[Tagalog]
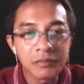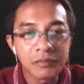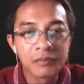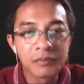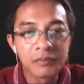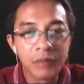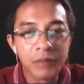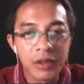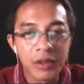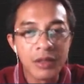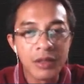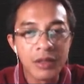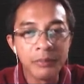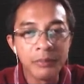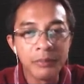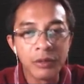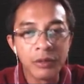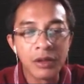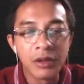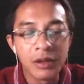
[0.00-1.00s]
For
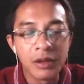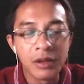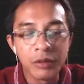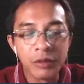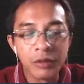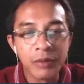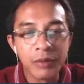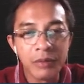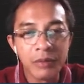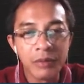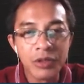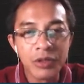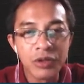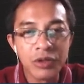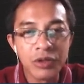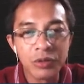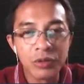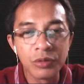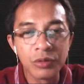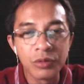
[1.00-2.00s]
example, uh, you promise
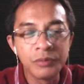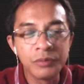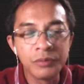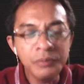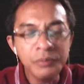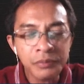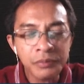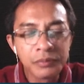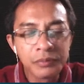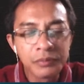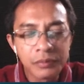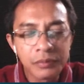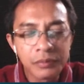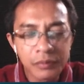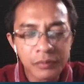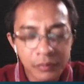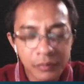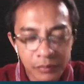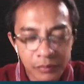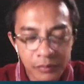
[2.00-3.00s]
to
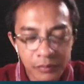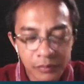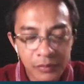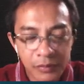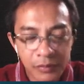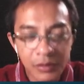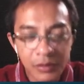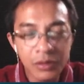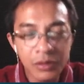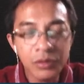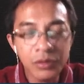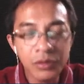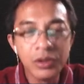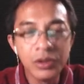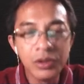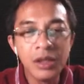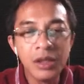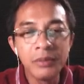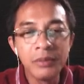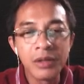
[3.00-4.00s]
to
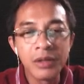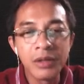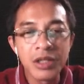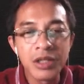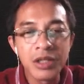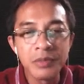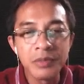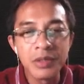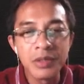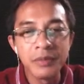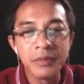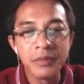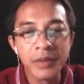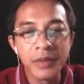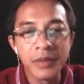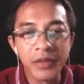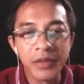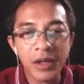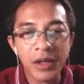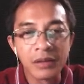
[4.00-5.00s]
deliver a specific
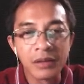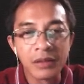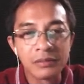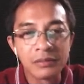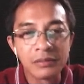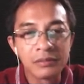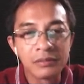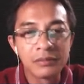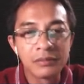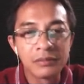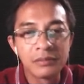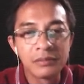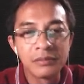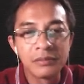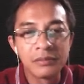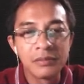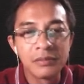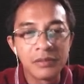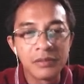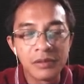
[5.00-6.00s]
thing.
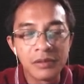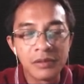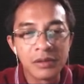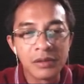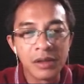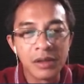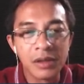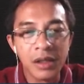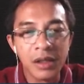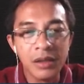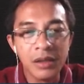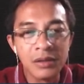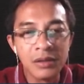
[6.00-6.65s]
Okay?